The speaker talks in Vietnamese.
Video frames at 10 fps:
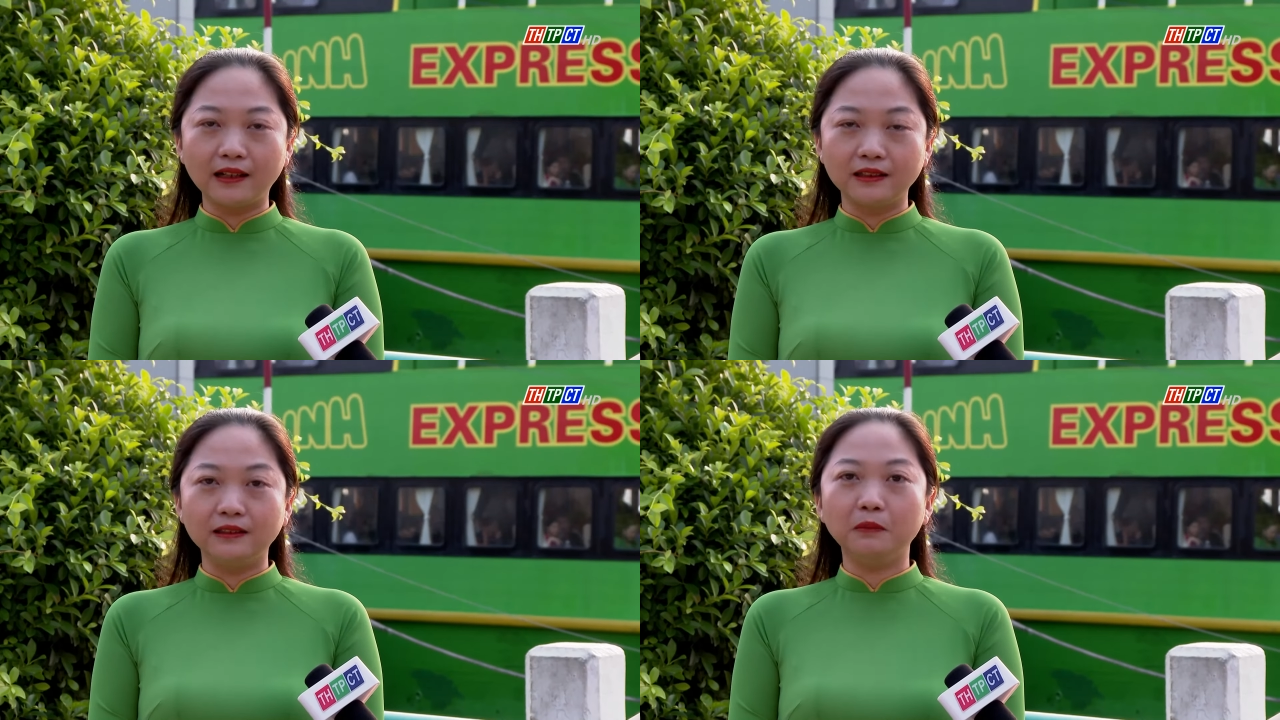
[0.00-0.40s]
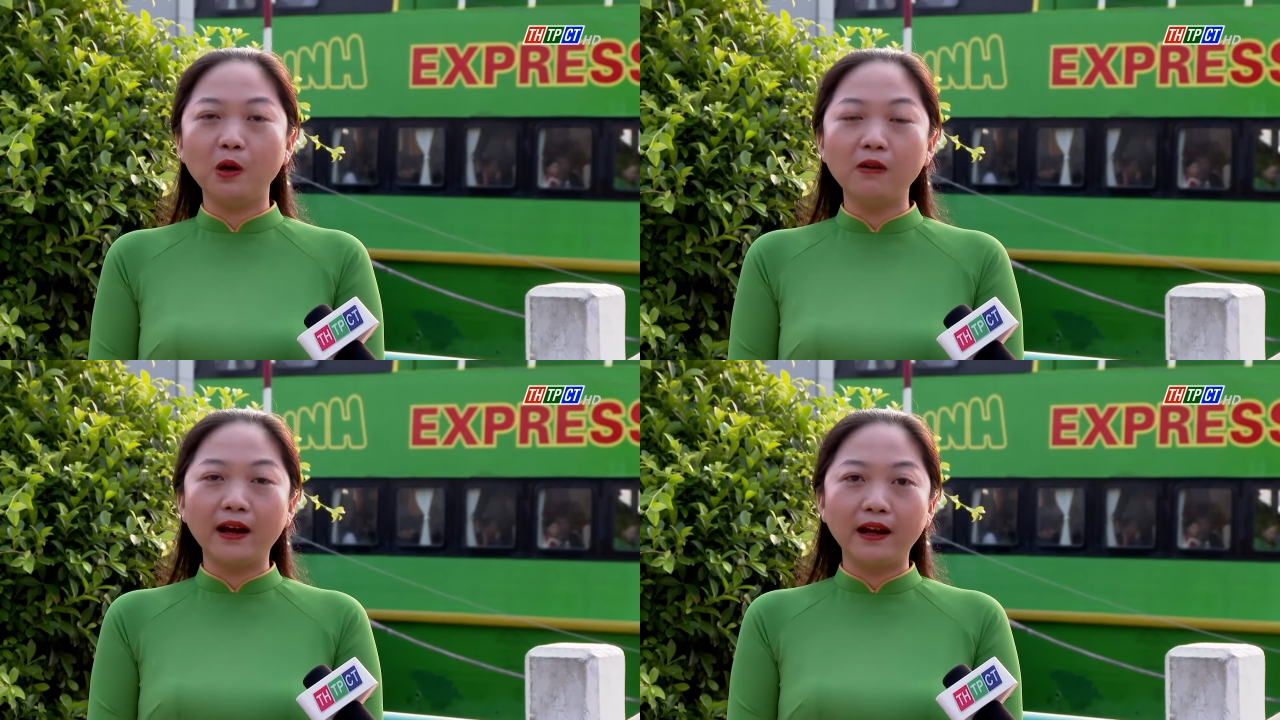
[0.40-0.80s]
tăng cường
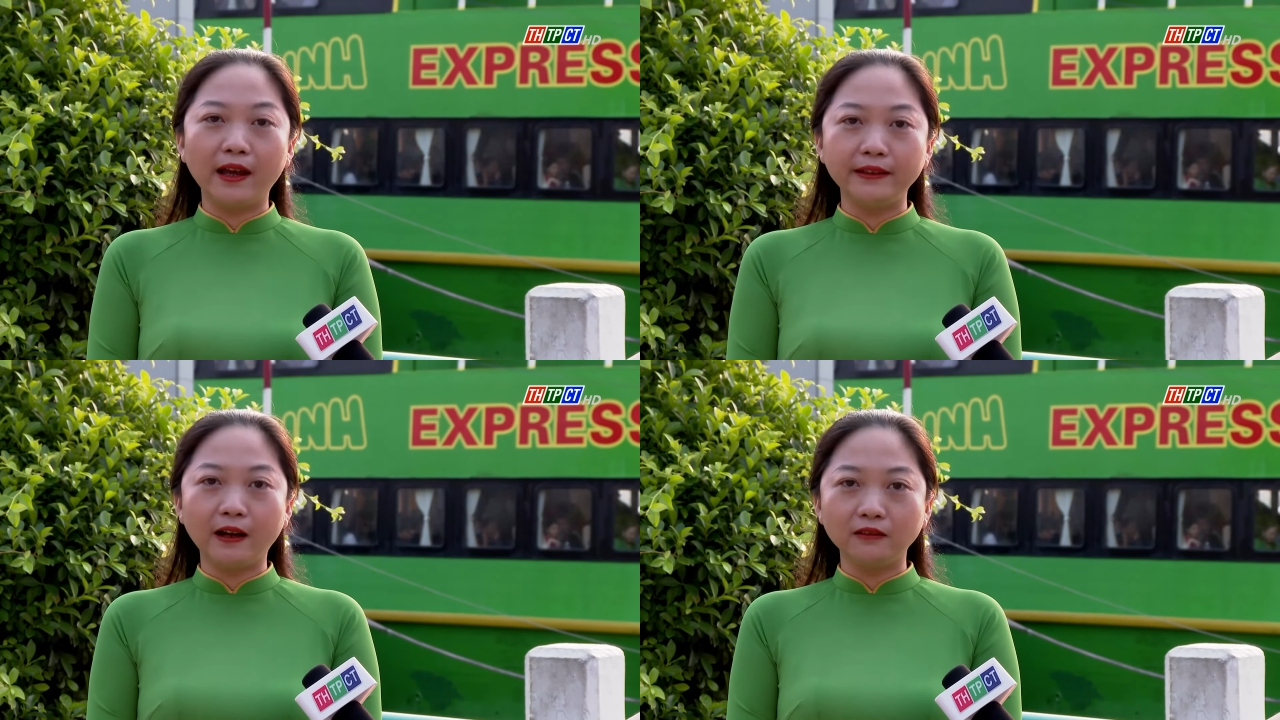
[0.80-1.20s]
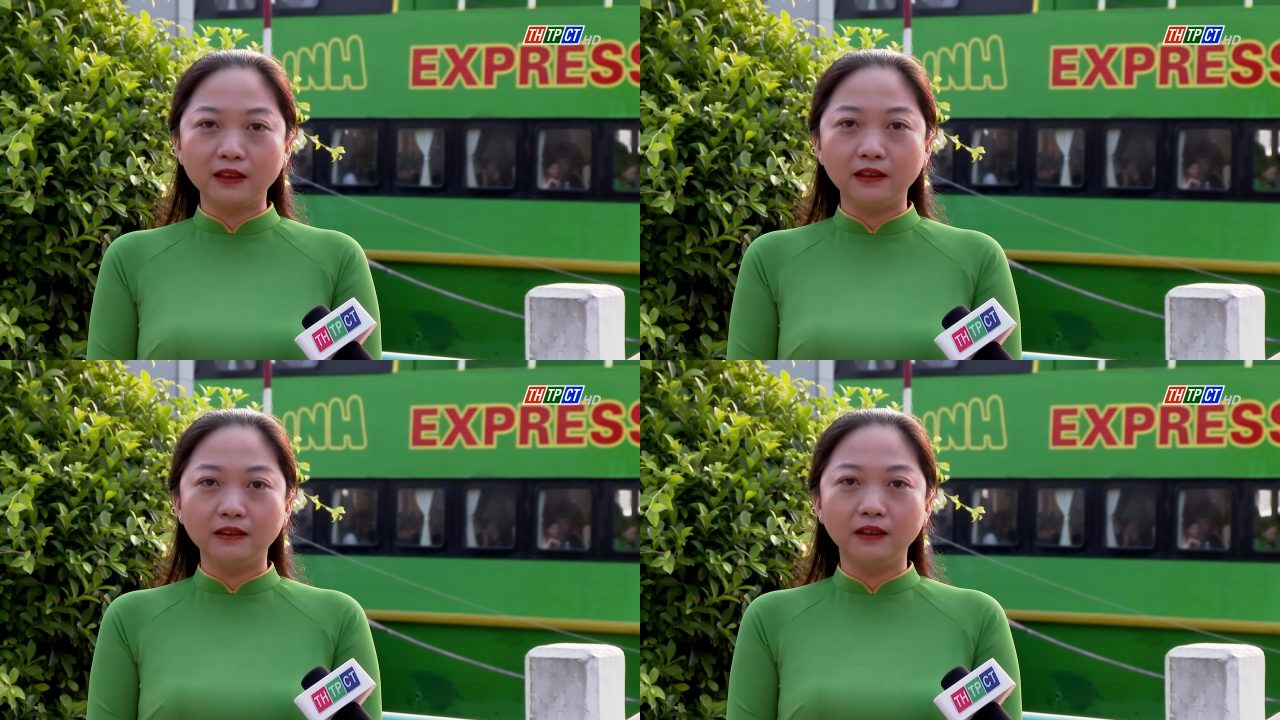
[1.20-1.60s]
mối quan hệ giao
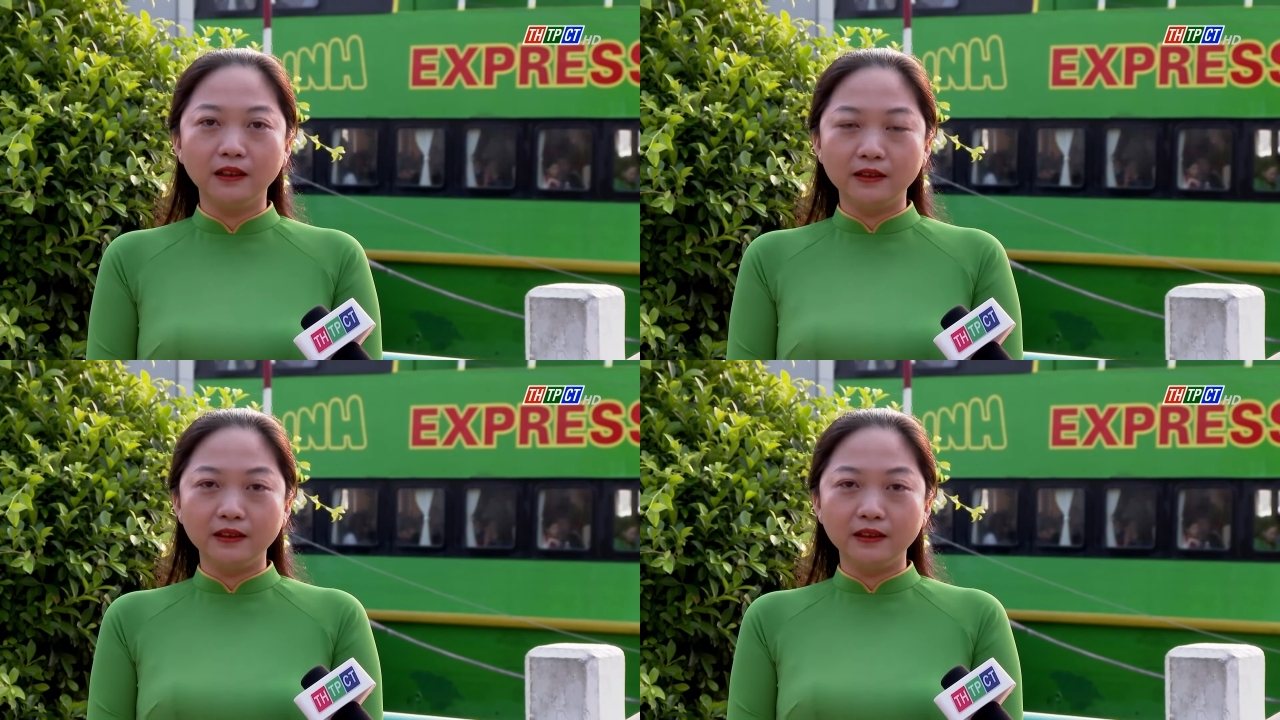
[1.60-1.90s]
thương